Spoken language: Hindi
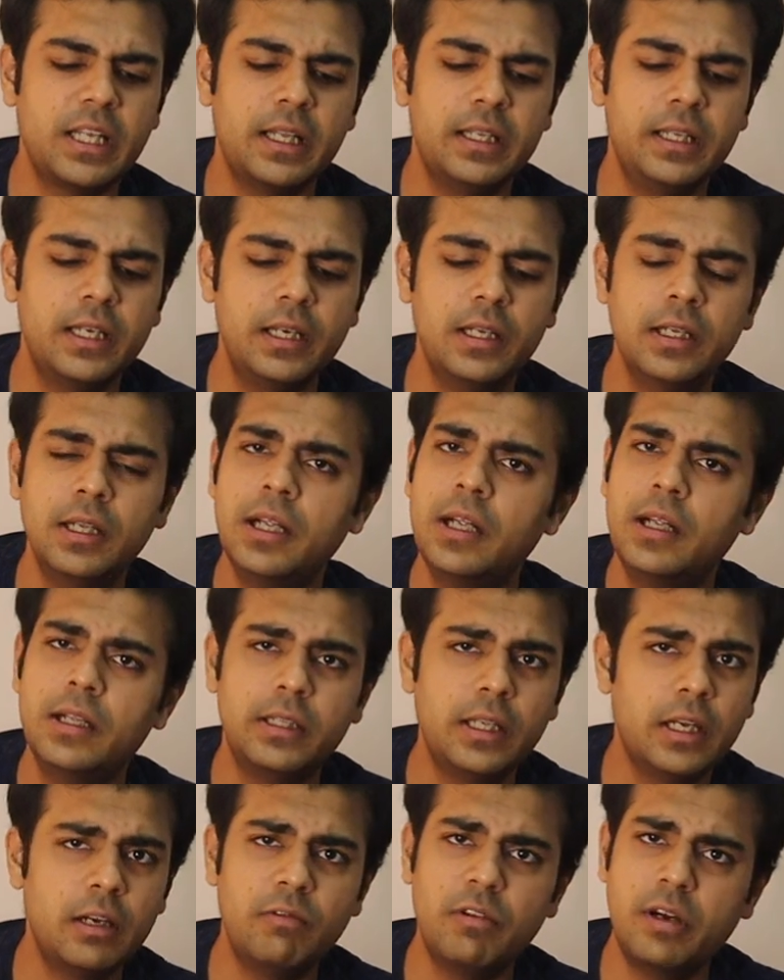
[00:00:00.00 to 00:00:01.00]
बता दिया
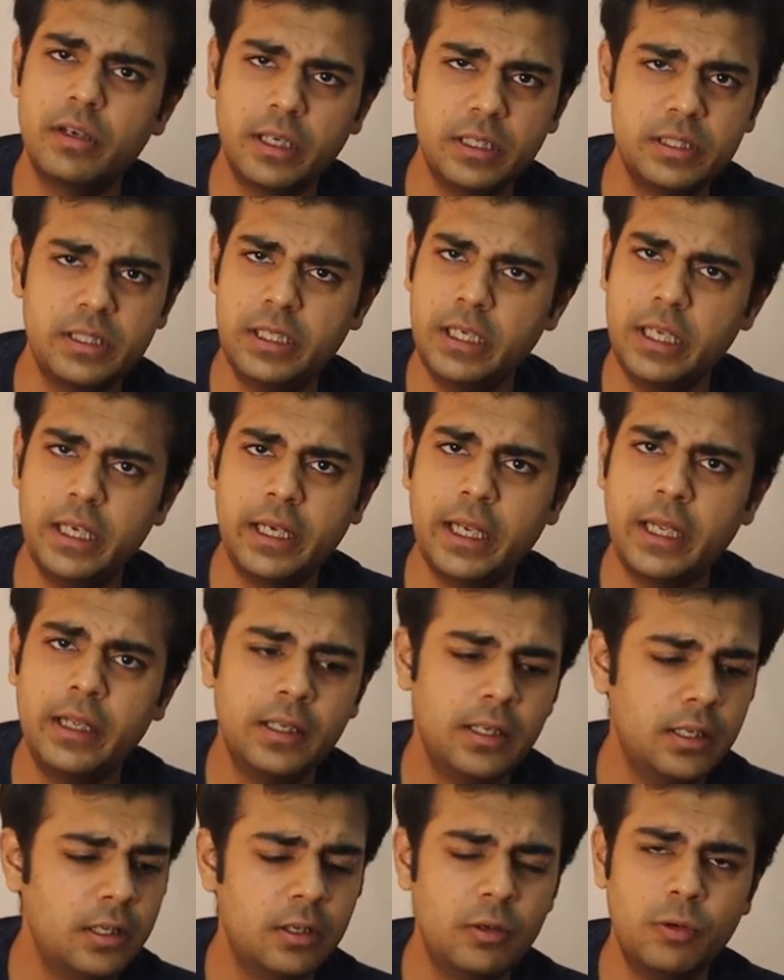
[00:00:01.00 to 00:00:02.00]
तेरा वर्क एक्स ठीक है
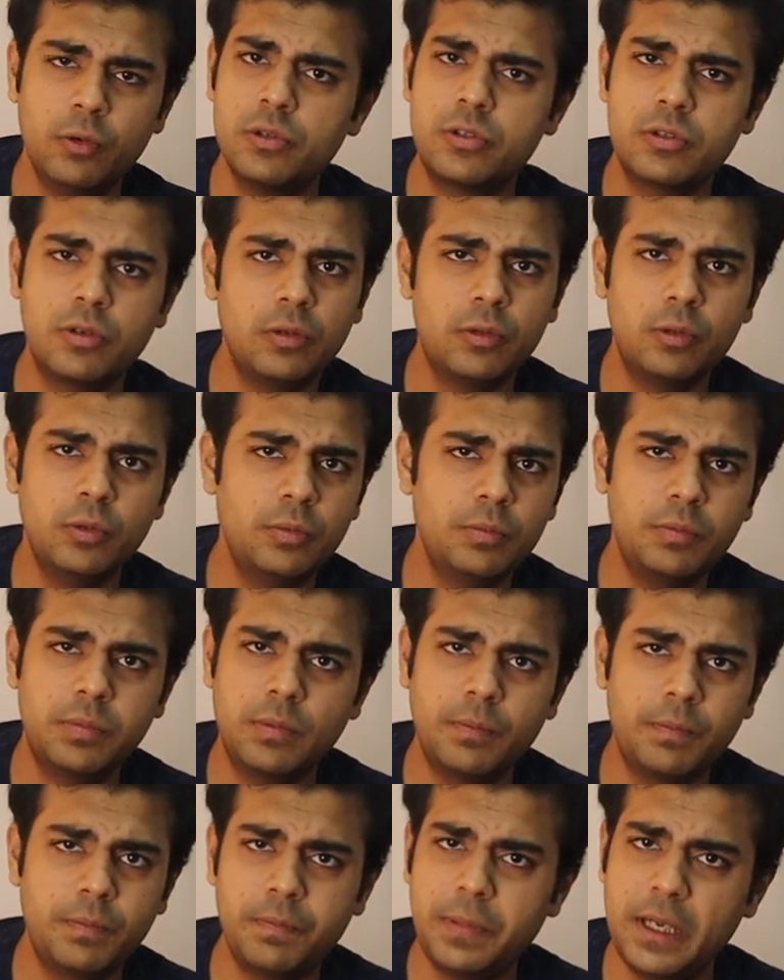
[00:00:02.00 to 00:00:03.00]
उसको तू
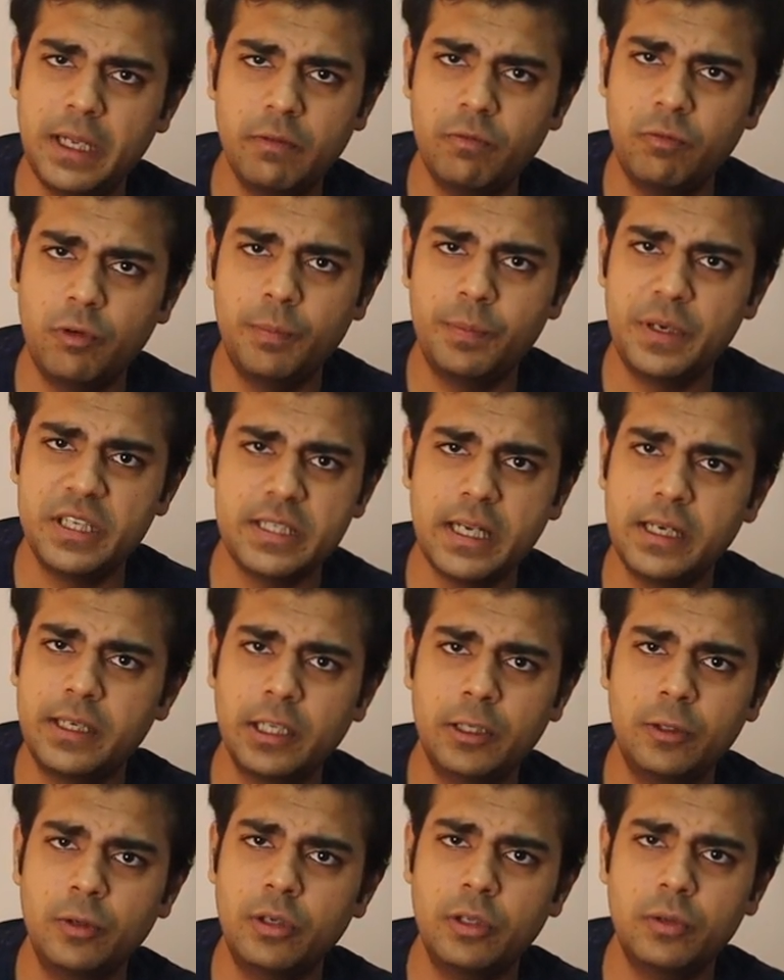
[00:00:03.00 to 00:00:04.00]
वो
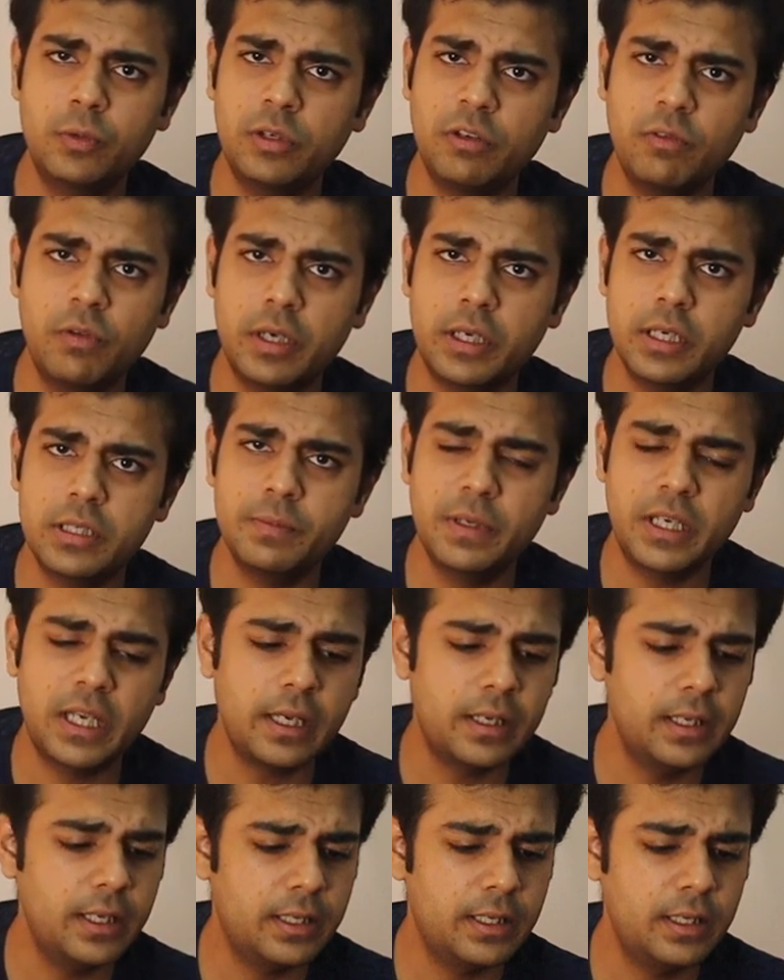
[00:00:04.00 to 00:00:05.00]
प्रेजेंट करती हो कि तूने वर्क एक्स में
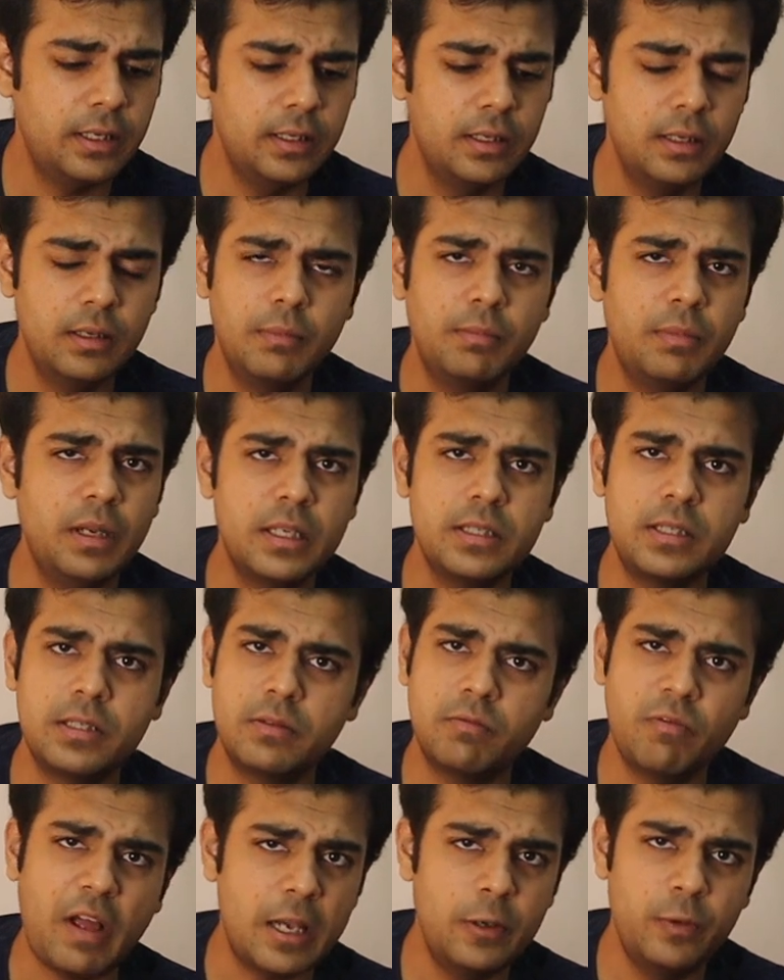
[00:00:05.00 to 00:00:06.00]
क्या किया था
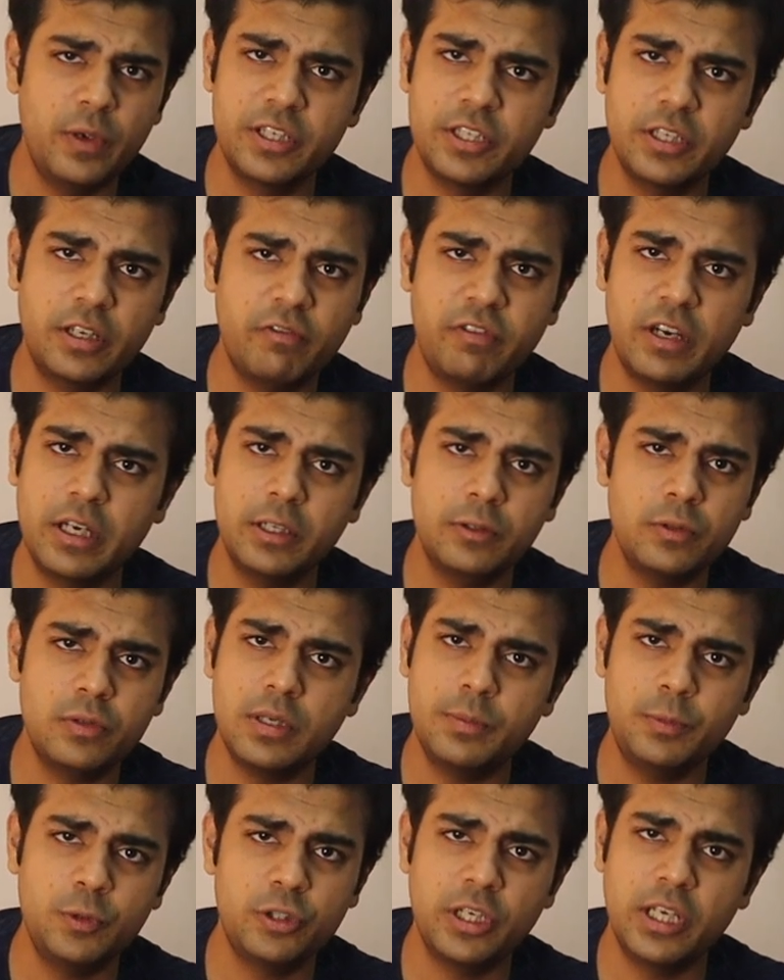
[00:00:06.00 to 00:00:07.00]
प्लस वैल्यूएशन के फंड है तो
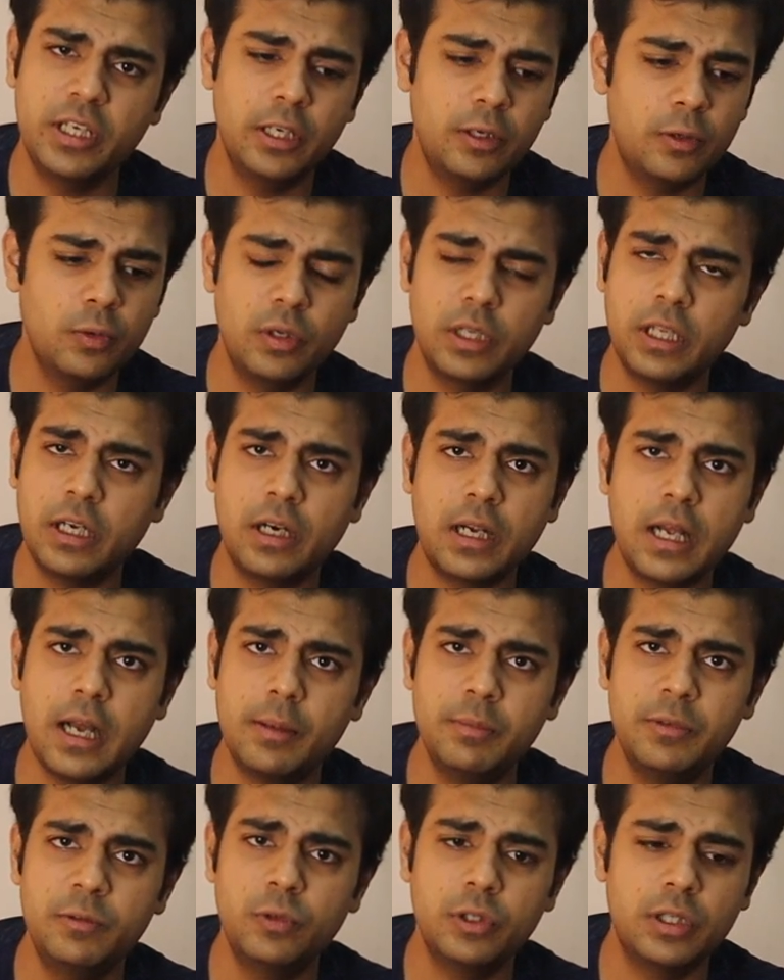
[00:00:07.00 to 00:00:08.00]
उससे पूछेंगे क्योंकि तेरा
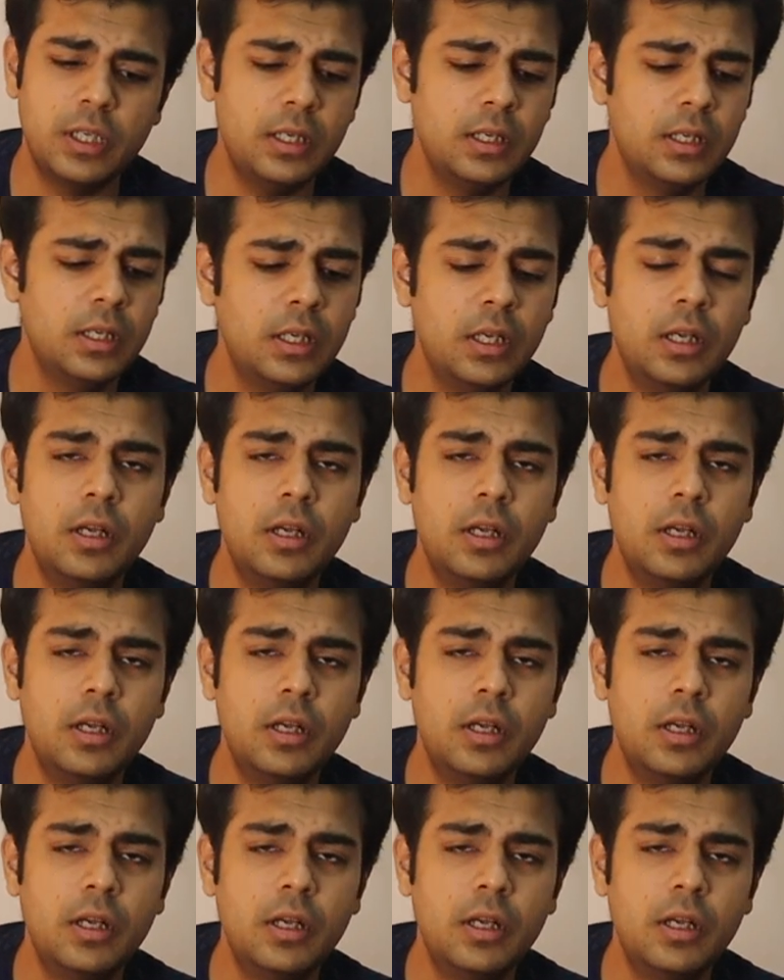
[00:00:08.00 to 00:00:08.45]
काम ही वो था